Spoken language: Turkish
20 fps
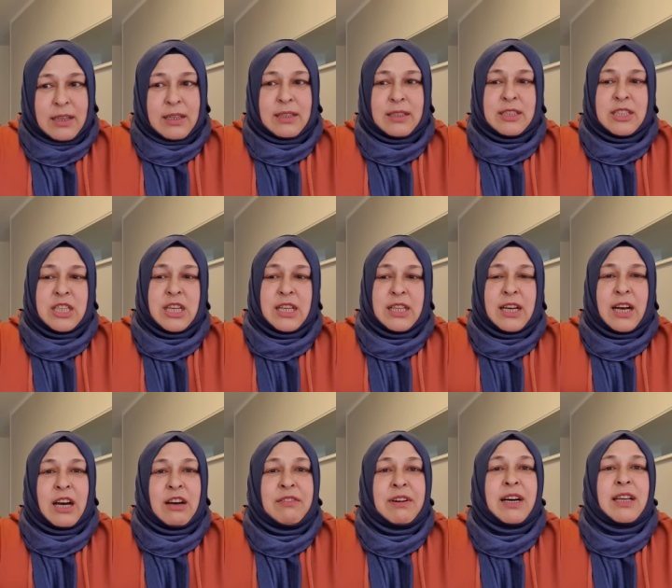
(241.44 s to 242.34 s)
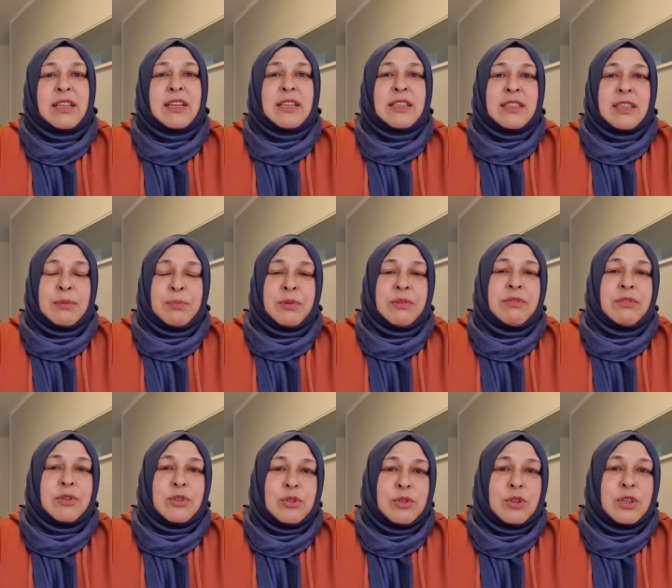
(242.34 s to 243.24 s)
e, şeyde havaalanında bir
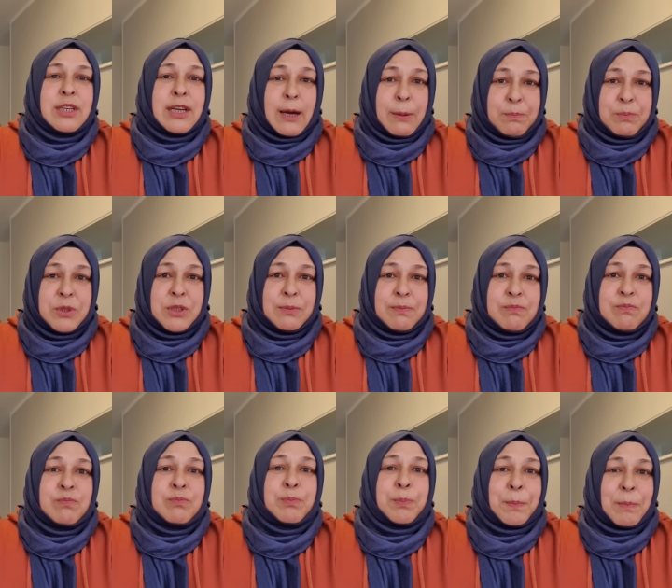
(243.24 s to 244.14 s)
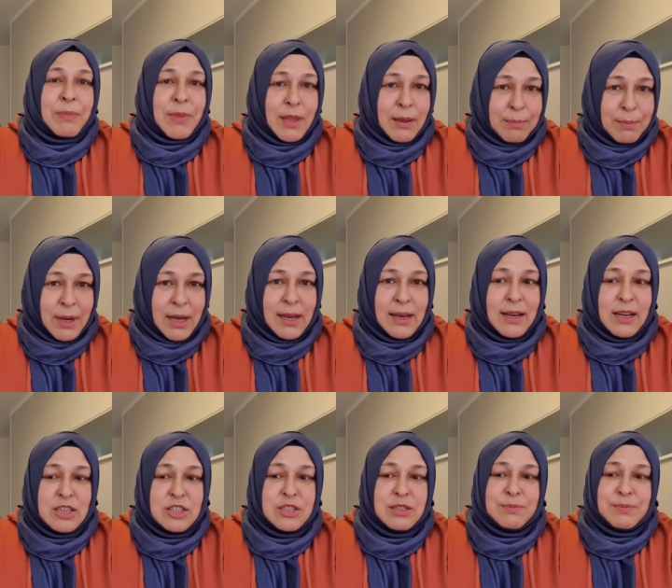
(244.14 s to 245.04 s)
video yaptım.
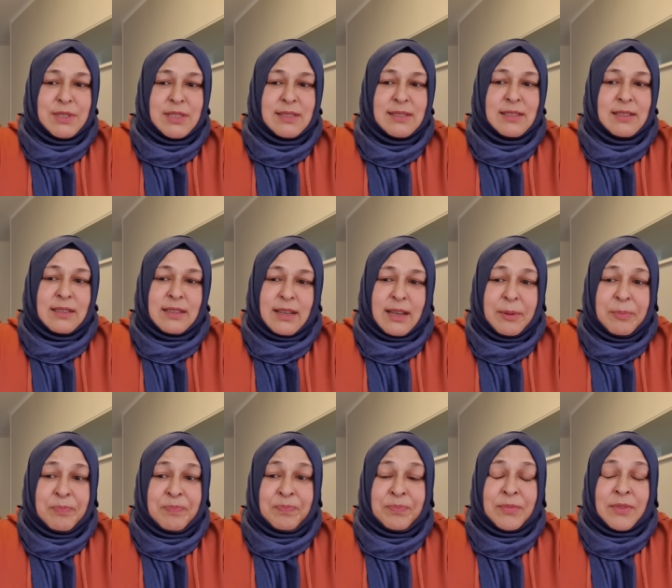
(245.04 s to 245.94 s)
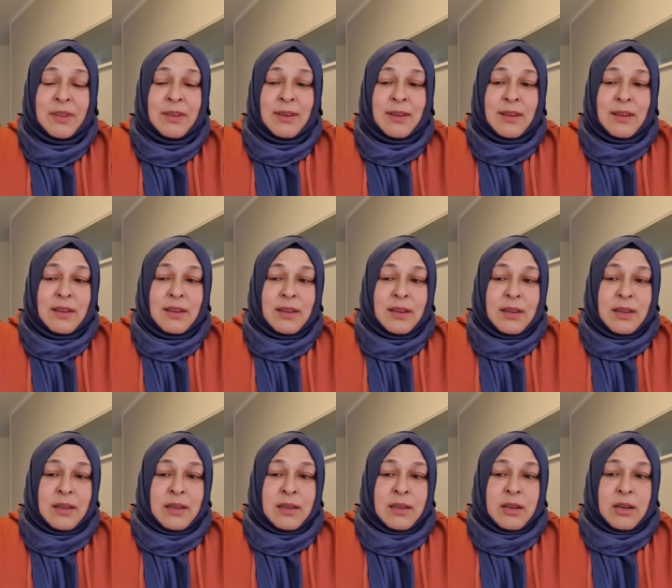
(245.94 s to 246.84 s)
Paylaştım sizinle.
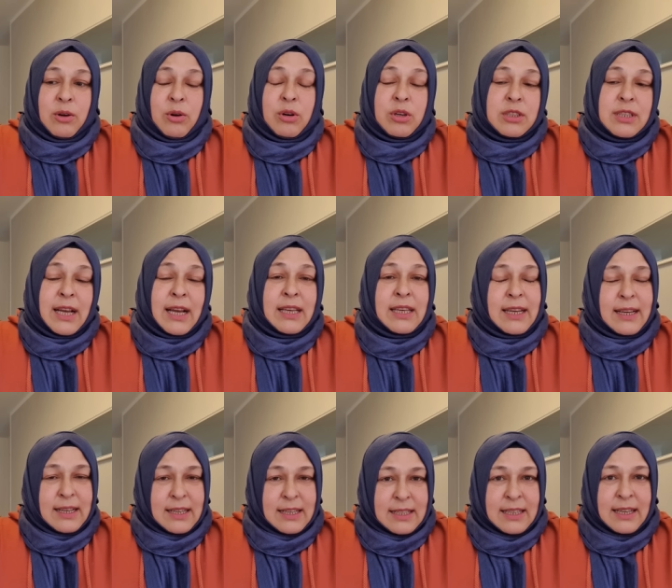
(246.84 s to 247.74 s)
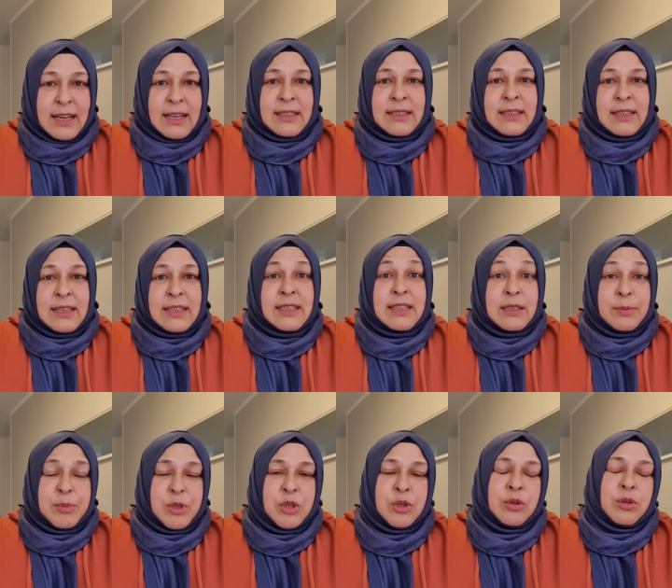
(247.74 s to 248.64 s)
Oradan gelirken de
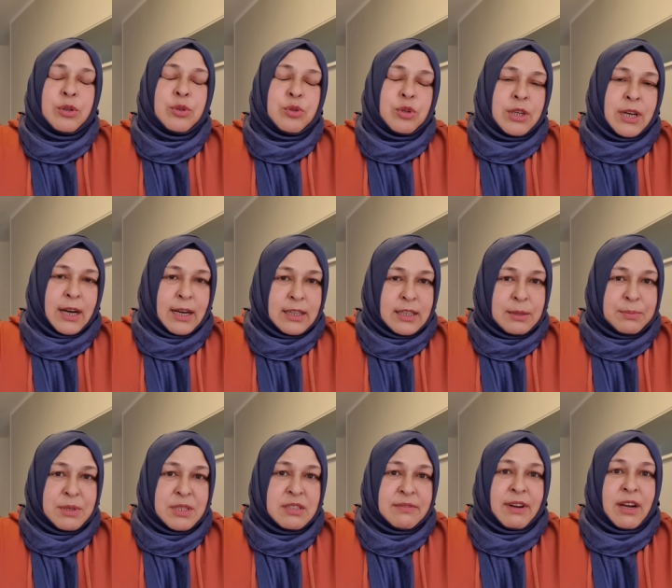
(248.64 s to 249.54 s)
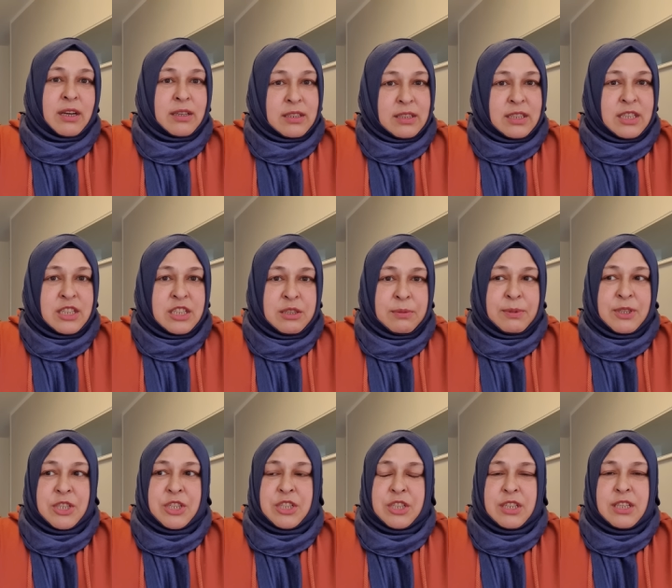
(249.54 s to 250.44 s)
20 kilo yük hakkımız vardı kişi
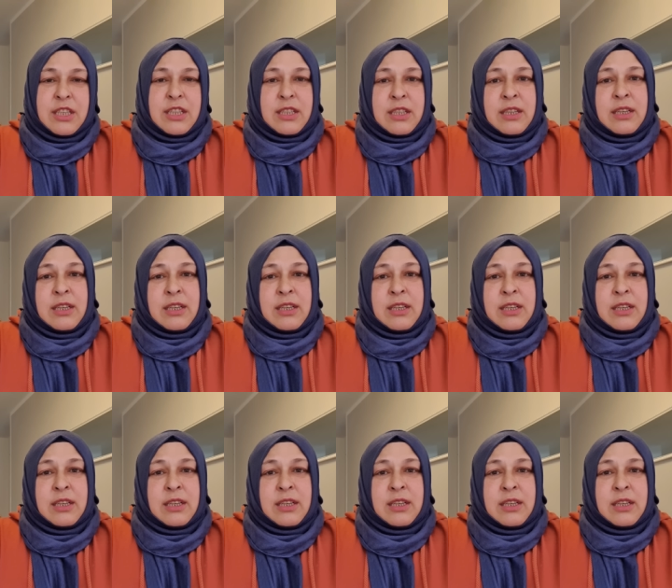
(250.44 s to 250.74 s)
başı.